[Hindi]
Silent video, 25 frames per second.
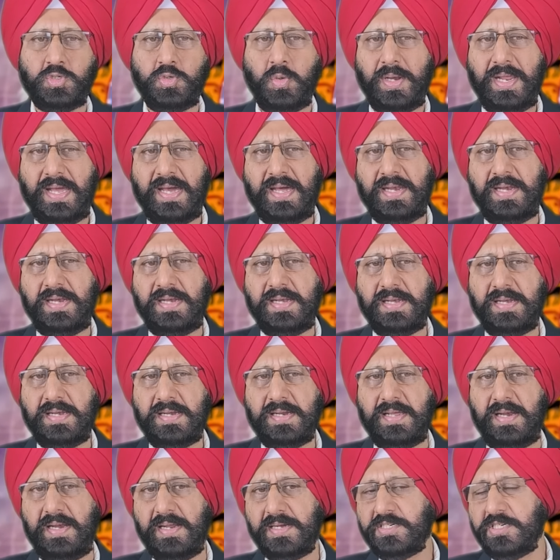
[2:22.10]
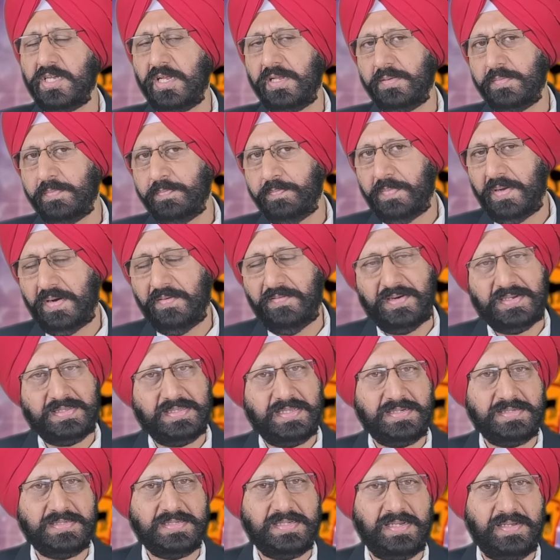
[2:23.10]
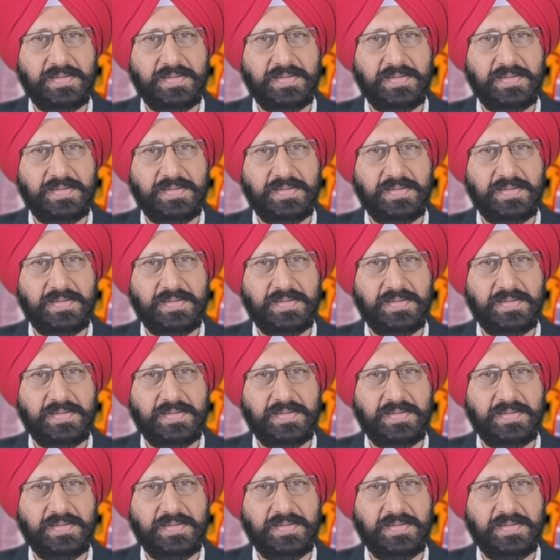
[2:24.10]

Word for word: सूर्यान के नक्षत्र प्रवर्तन